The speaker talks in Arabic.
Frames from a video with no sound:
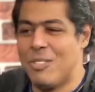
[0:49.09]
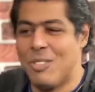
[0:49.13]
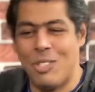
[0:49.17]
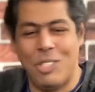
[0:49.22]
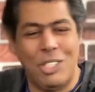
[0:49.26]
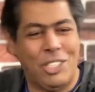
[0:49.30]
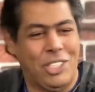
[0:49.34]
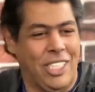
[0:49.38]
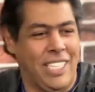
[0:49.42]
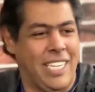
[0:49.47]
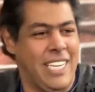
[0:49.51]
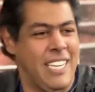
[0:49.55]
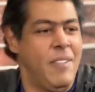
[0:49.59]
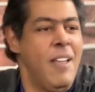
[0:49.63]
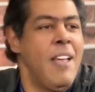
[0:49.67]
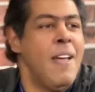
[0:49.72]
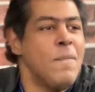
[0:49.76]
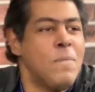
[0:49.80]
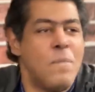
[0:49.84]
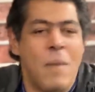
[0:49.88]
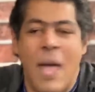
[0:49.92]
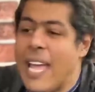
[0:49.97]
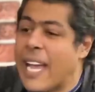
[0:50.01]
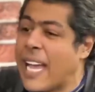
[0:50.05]
ونور الشريف
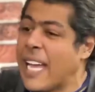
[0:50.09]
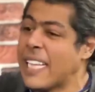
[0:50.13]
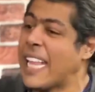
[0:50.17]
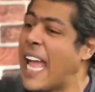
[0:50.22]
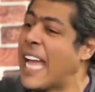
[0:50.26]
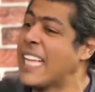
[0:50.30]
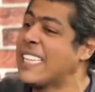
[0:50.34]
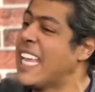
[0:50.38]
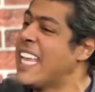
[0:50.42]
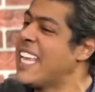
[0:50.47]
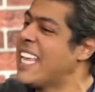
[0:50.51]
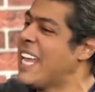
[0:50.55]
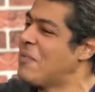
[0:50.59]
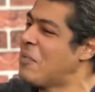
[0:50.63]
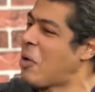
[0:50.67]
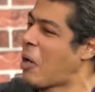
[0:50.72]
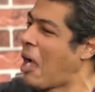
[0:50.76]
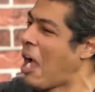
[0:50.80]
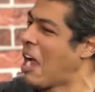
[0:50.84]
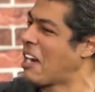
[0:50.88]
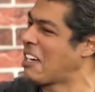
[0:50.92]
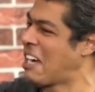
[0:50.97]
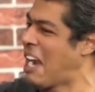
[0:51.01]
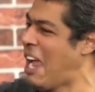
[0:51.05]
ما هي كانت عاديه
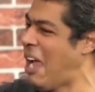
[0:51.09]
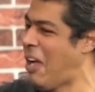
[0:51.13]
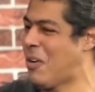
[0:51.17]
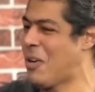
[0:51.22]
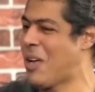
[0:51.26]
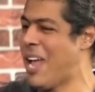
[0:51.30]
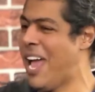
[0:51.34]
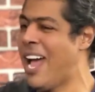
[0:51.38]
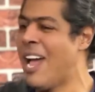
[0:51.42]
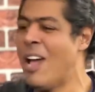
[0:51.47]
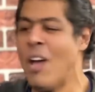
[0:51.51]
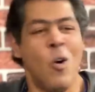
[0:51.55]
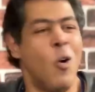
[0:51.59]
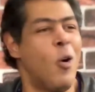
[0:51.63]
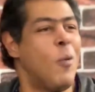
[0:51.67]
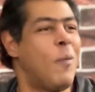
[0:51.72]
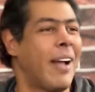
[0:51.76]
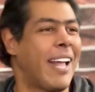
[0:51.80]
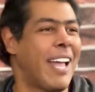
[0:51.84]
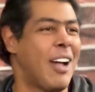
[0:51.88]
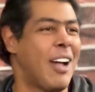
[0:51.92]
المقارنه يا اخويا وما